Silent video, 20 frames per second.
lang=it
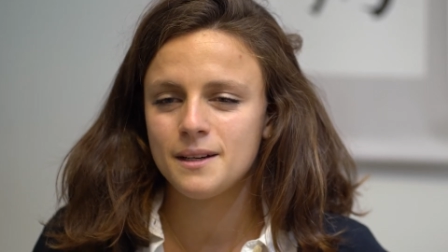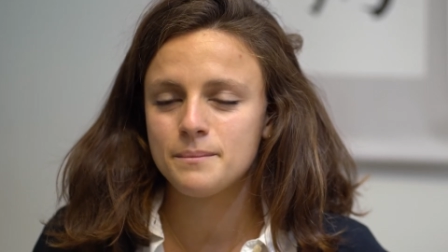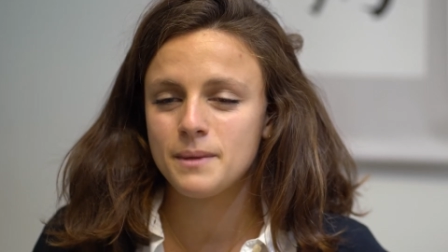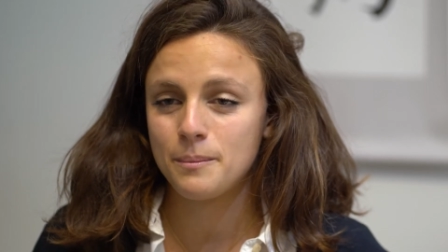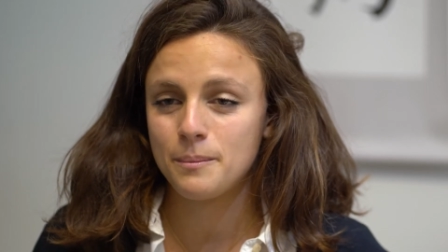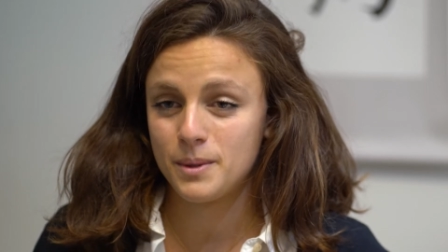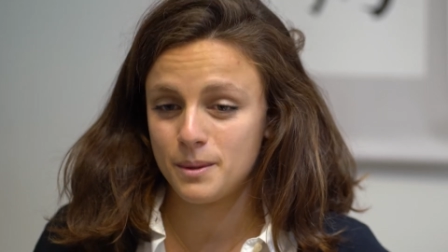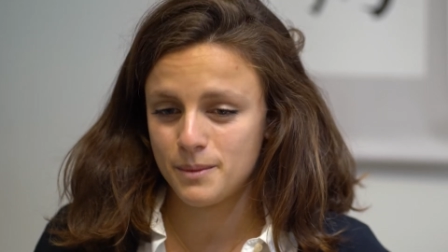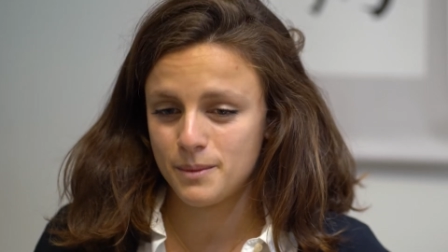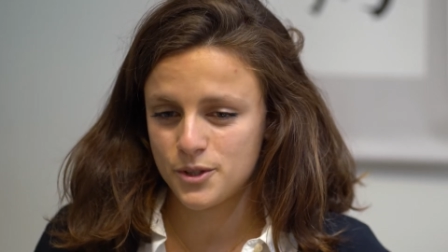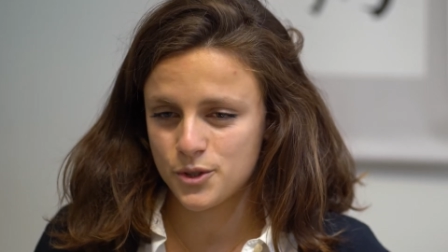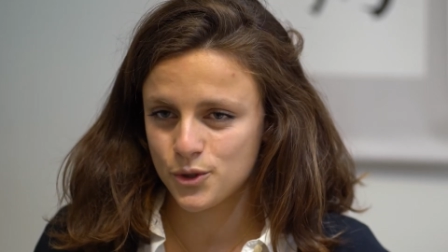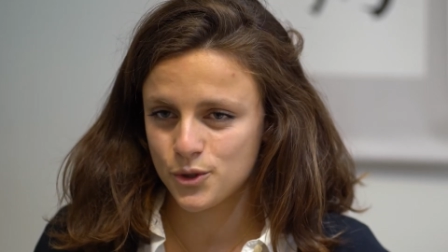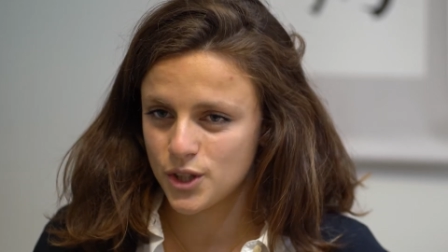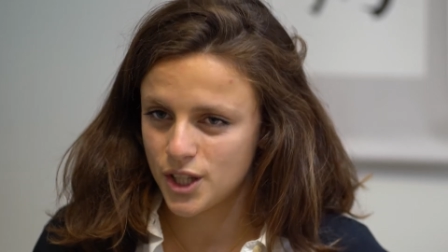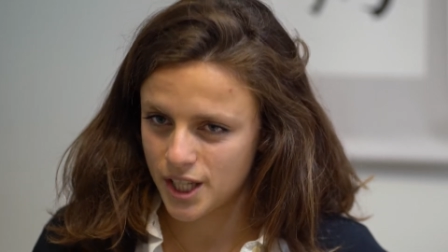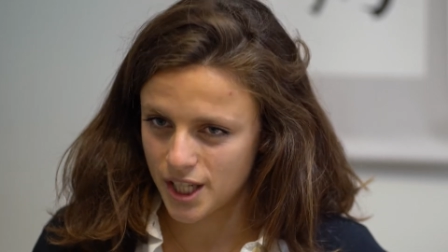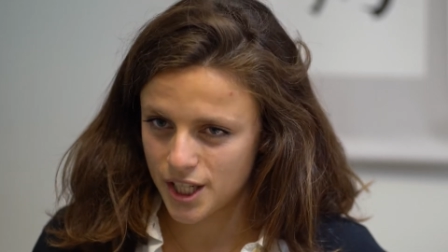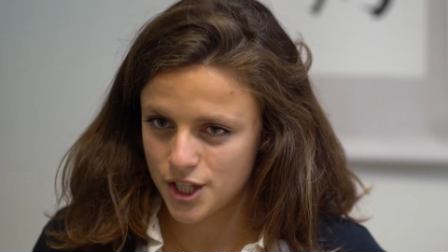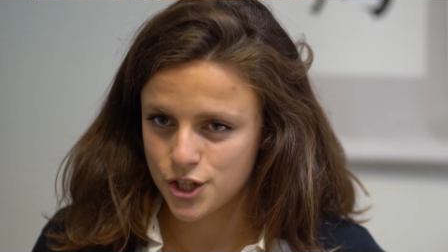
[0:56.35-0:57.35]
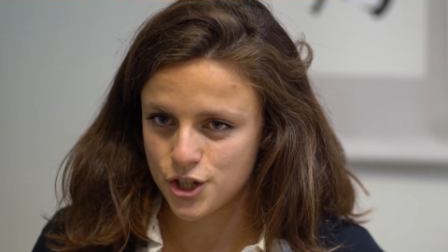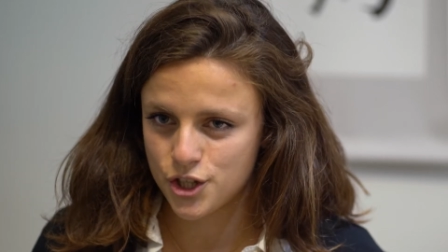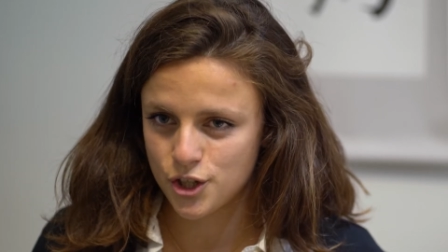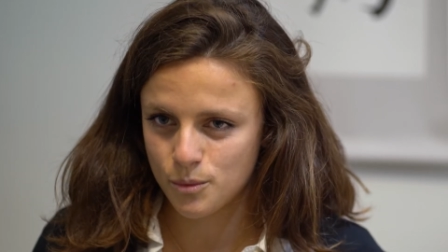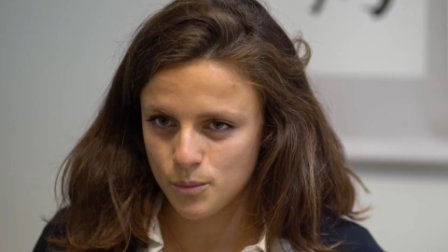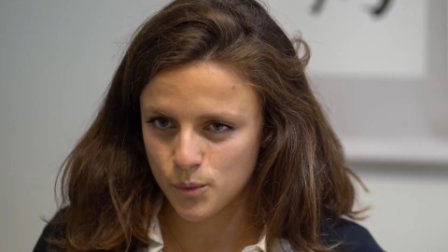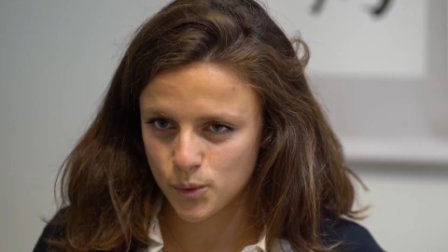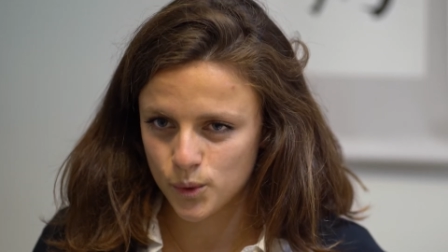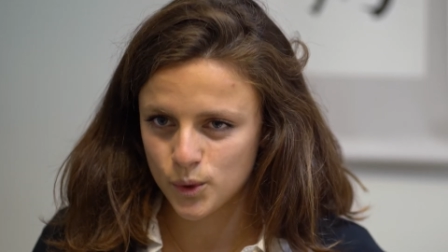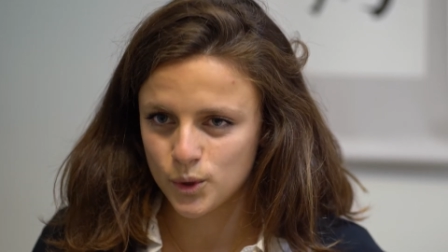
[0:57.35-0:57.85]
mi ha permesso di crescere
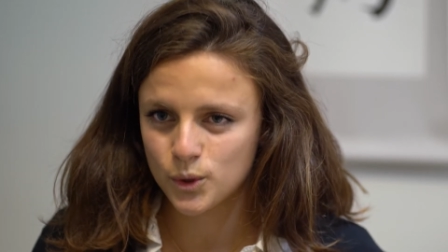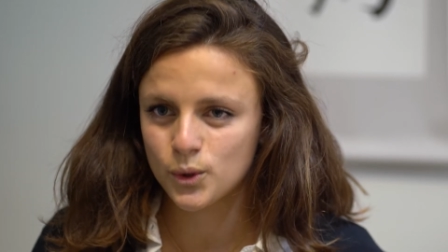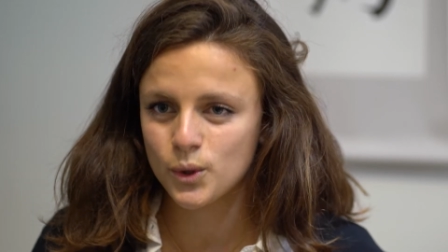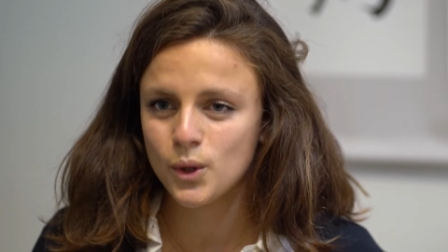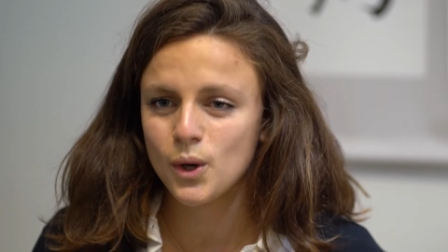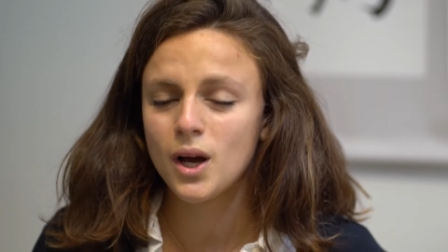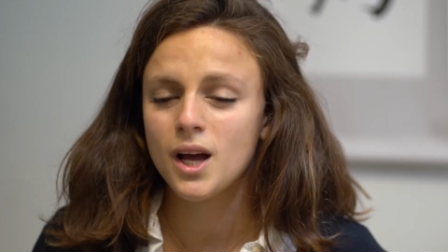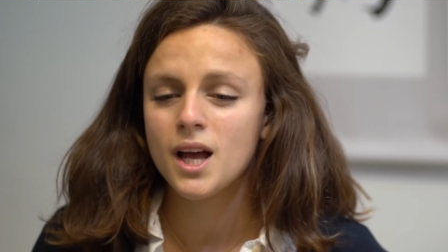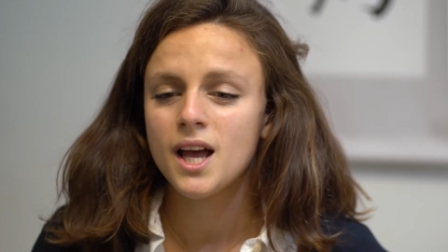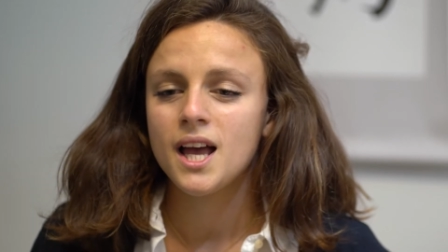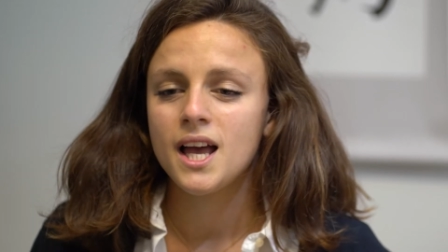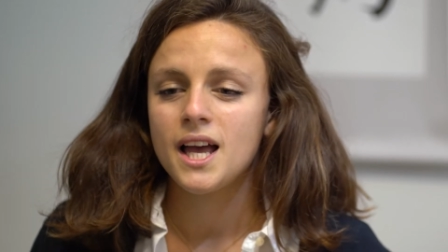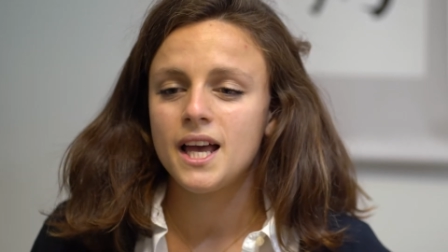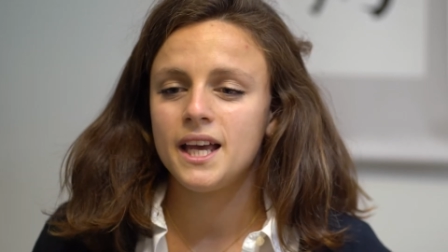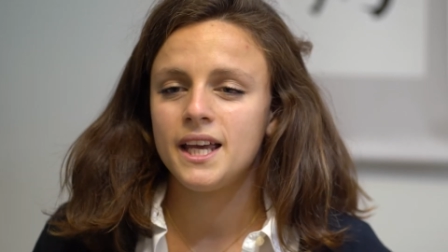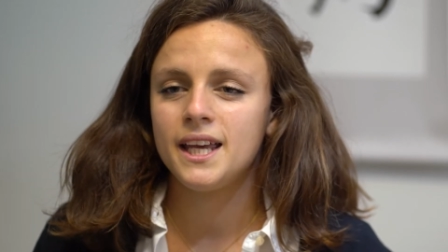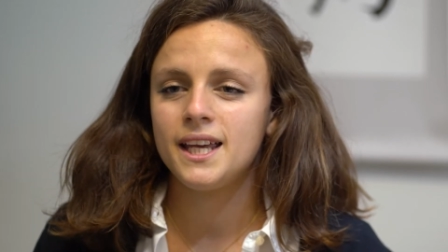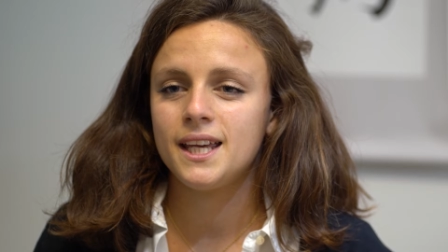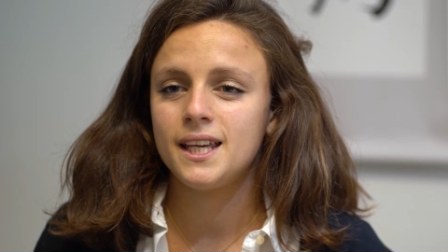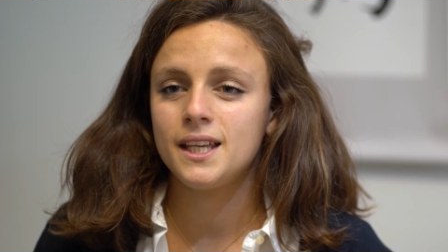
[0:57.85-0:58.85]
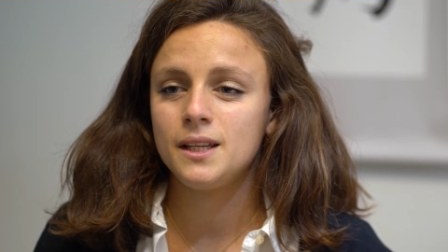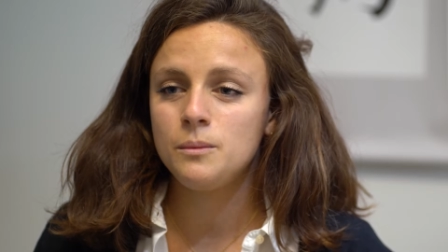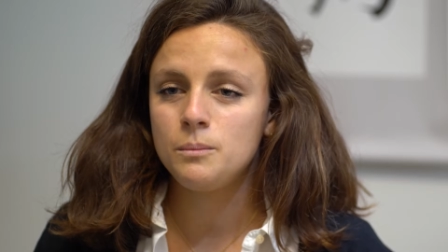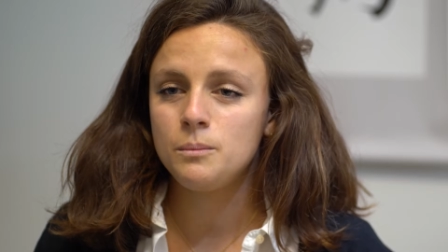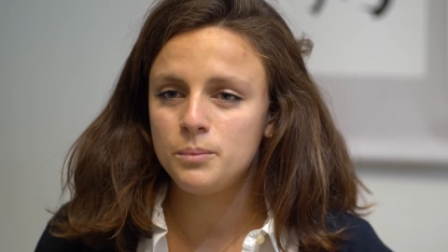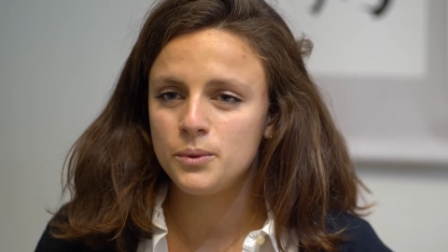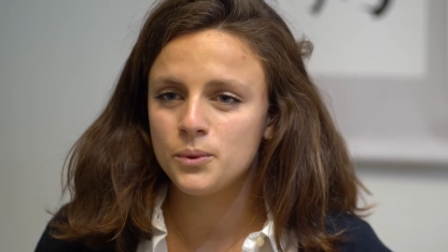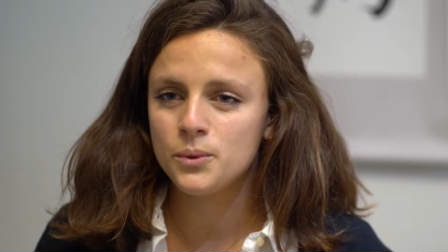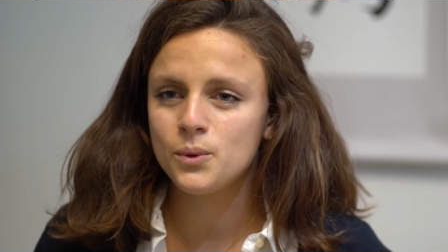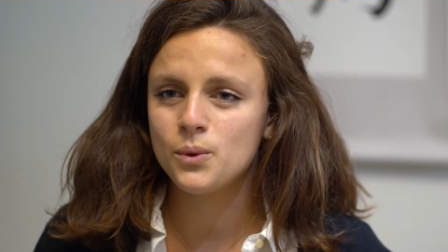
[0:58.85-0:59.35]
molto e in
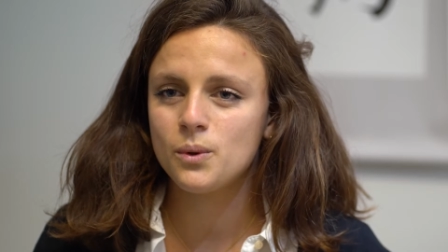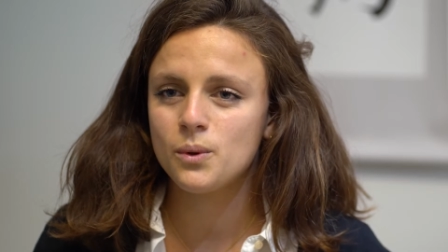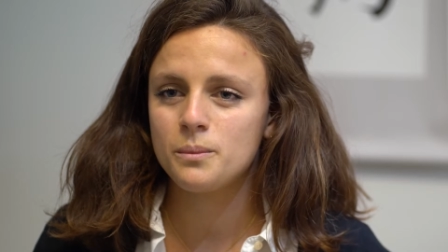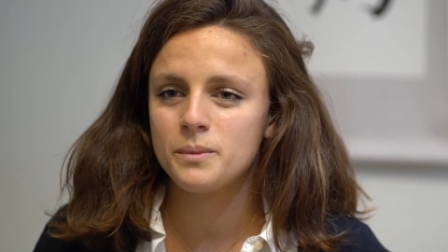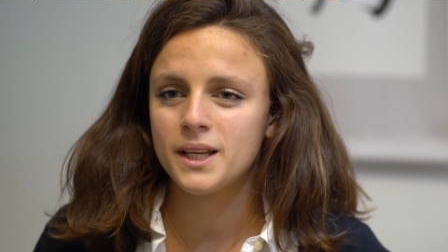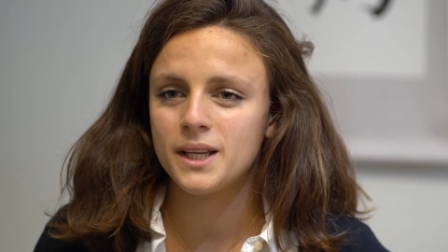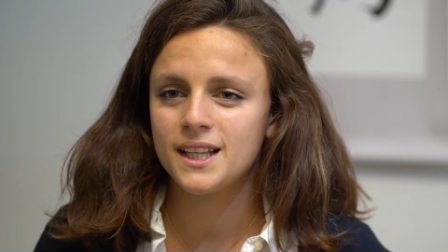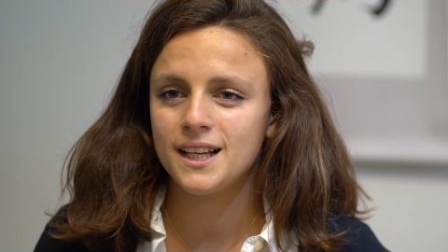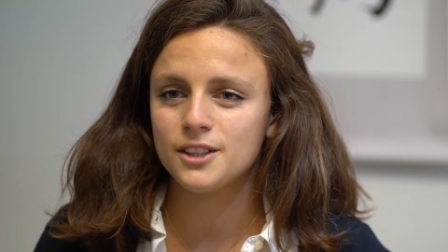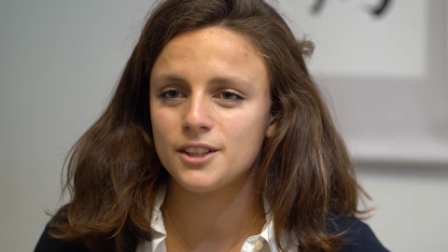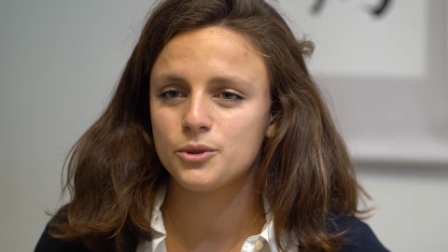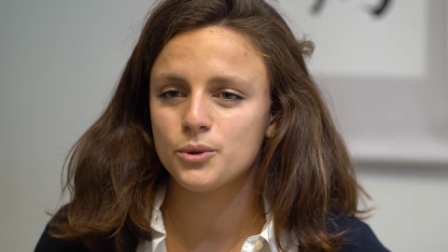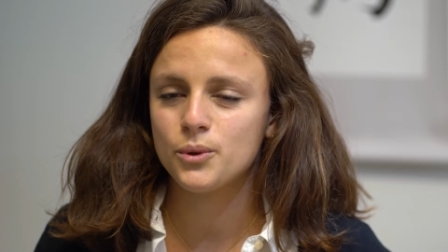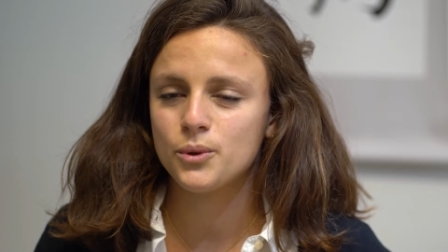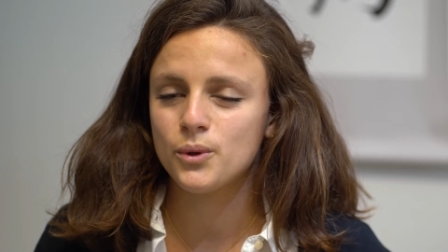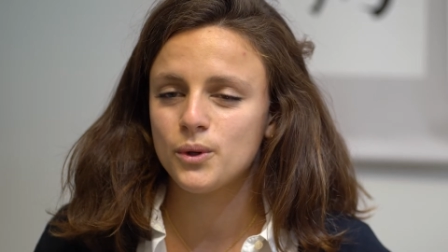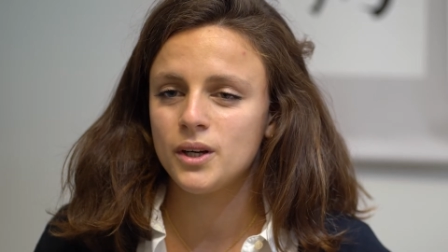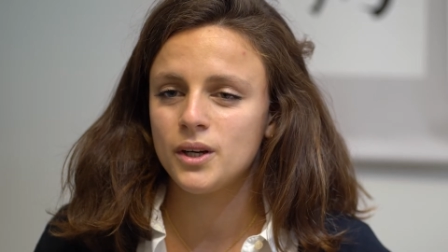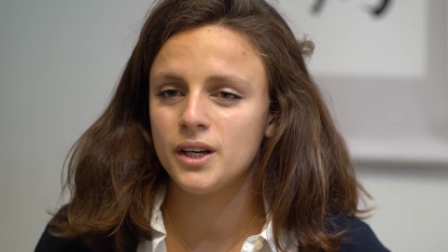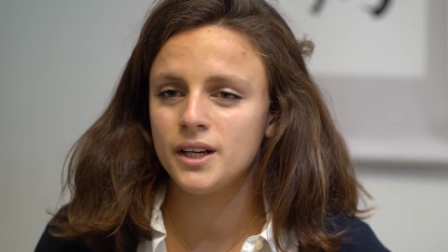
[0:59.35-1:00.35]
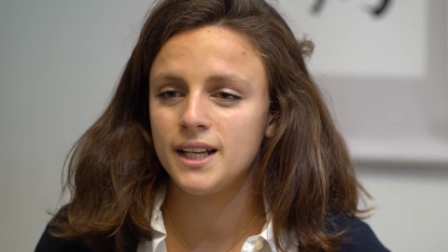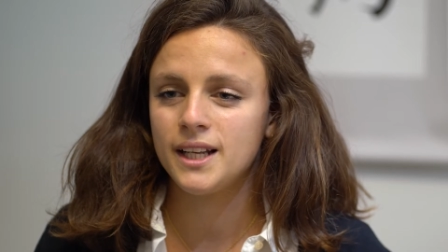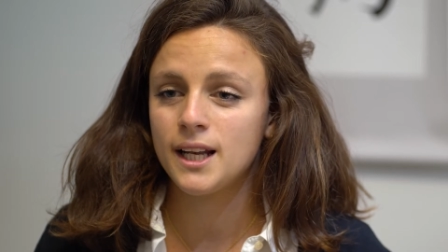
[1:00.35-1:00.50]
più mi ha dato eh,